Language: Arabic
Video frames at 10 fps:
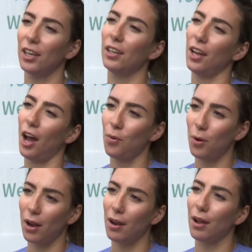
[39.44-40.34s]
هي
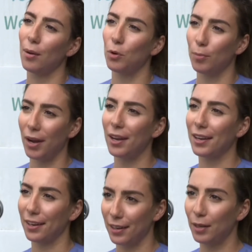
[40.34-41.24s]
اول موبايل
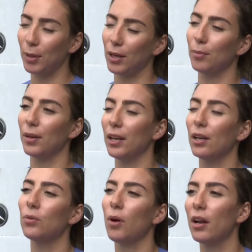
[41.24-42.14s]
كلينيك
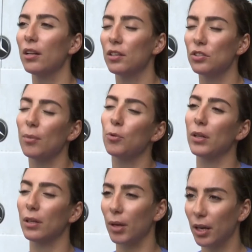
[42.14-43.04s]
بلبنان وانا ديجا من
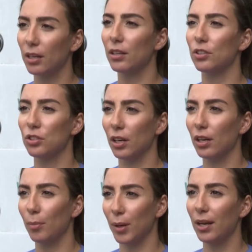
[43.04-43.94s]
وقتها ما كنت
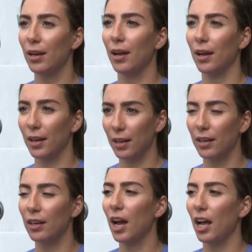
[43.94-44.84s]
اشتغل
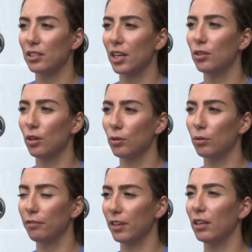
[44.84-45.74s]
بالكلينيك حسيت
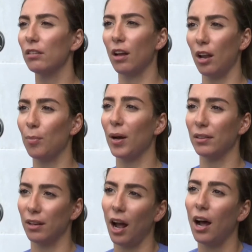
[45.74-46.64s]
انه في طلب
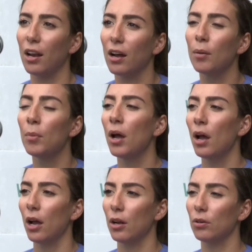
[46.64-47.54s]
عند العالم
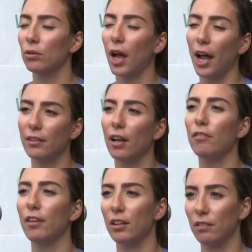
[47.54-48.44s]
انه حتى
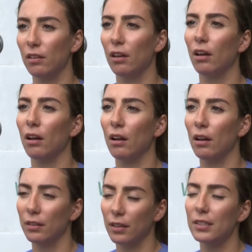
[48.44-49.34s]
الفيت
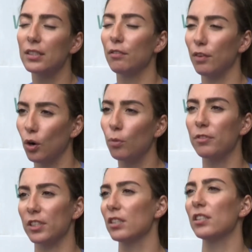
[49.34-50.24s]
آه، تيصير في هوم
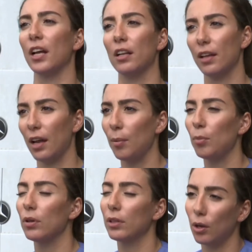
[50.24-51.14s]
فيزيتس يعني
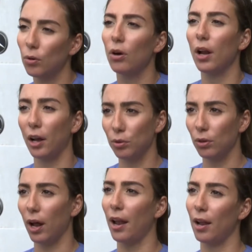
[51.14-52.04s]
تيعمل تيروحوا
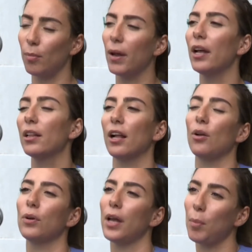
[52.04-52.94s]
لعندهم على البيت
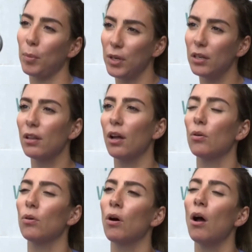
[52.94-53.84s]
لانه يا ما
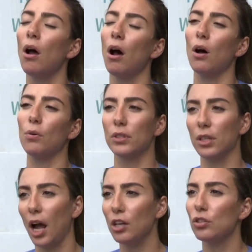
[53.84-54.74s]
بيقدروا او
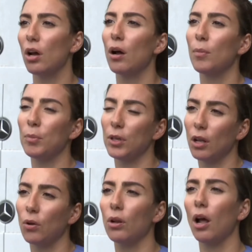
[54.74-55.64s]
كثير عجقه ما
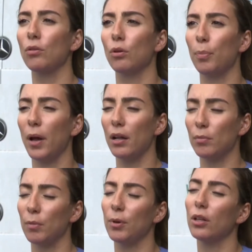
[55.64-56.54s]
بيقدروا يلقطوا البيت
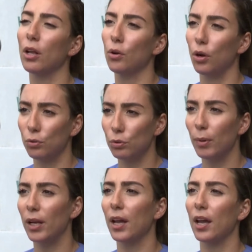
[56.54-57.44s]
ما بيقدروا يحطوه
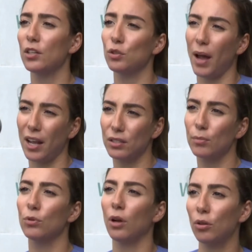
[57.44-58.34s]
بالكيتش
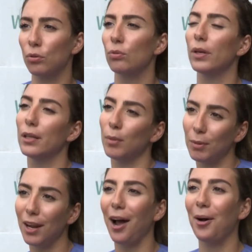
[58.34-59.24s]
بيعذبهم عندهم اولاد ما
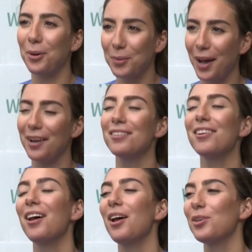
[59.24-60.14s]
بيلحقوا وقت
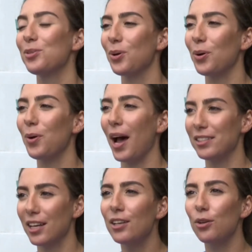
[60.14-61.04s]
سو so
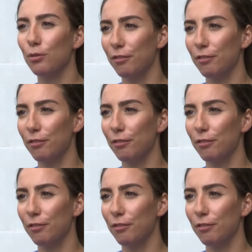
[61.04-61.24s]
حسيت انه